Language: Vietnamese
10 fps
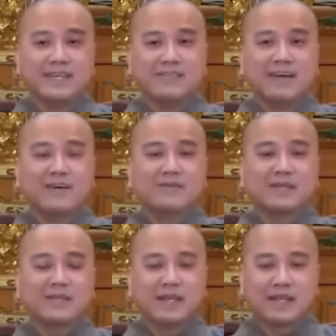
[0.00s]
phải không
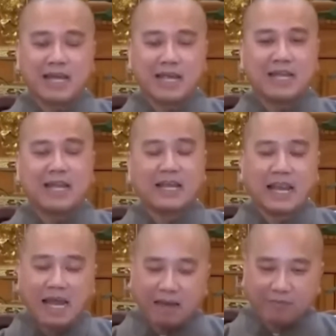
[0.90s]
cho nên ở đây là
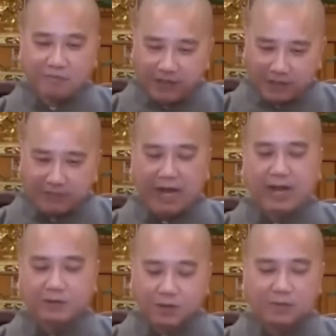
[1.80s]
làm viên
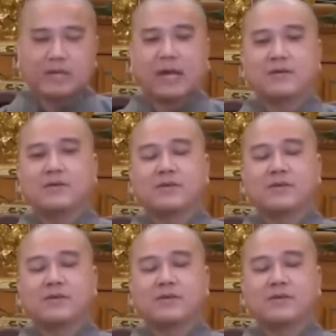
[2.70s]
mãn rốt ráo